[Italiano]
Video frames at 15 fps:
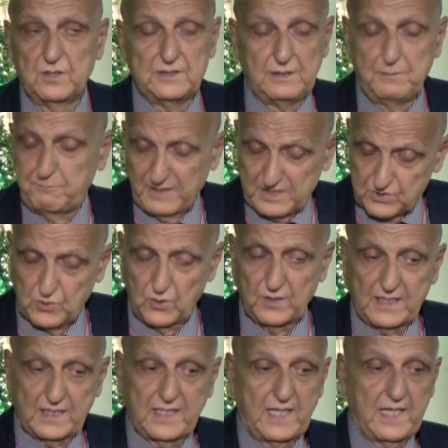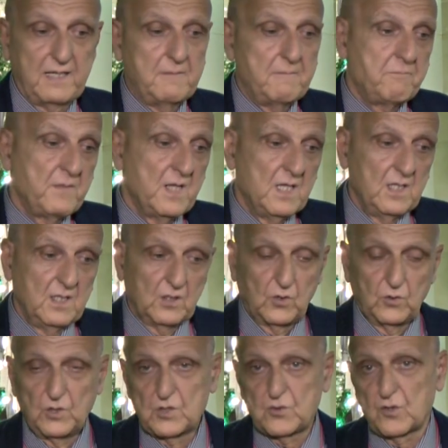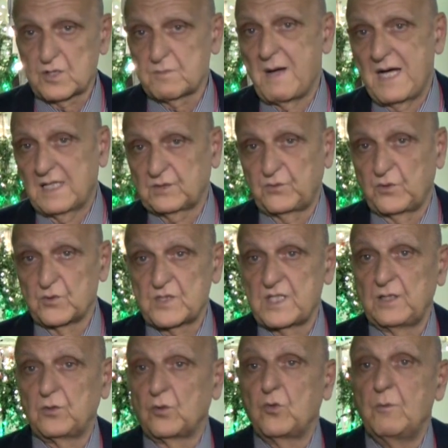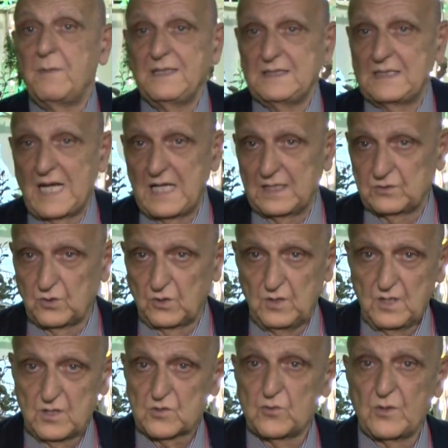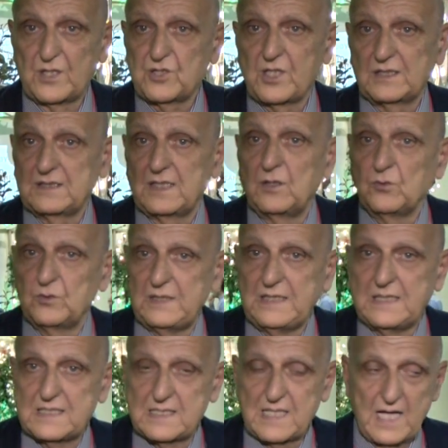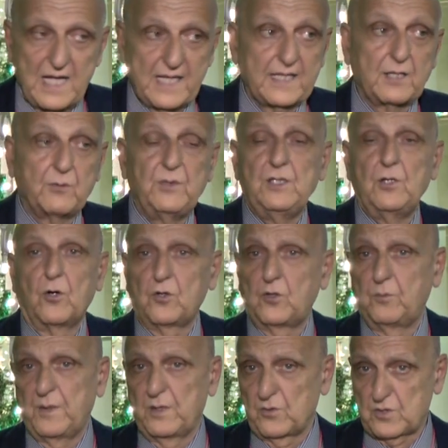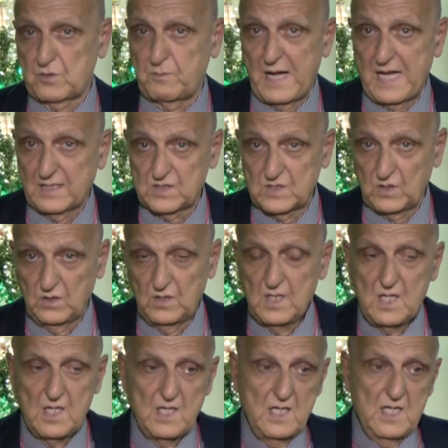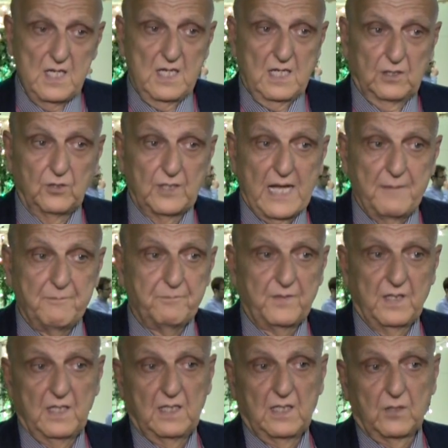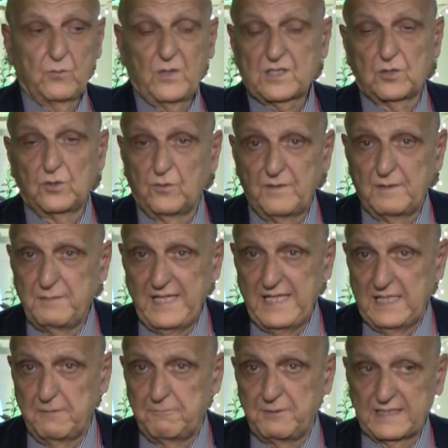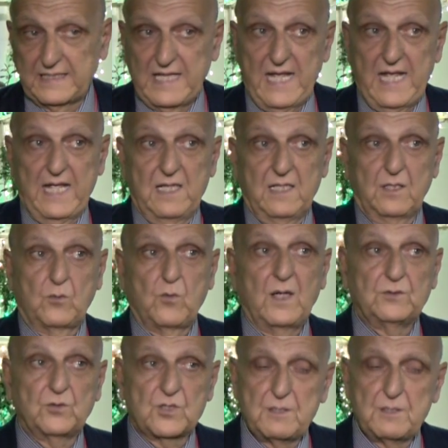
di persona che con il suo smartphone si è documentato su una certa notizia e che quindi occupa uno spazio. Allora eh, questo non va bene perché quando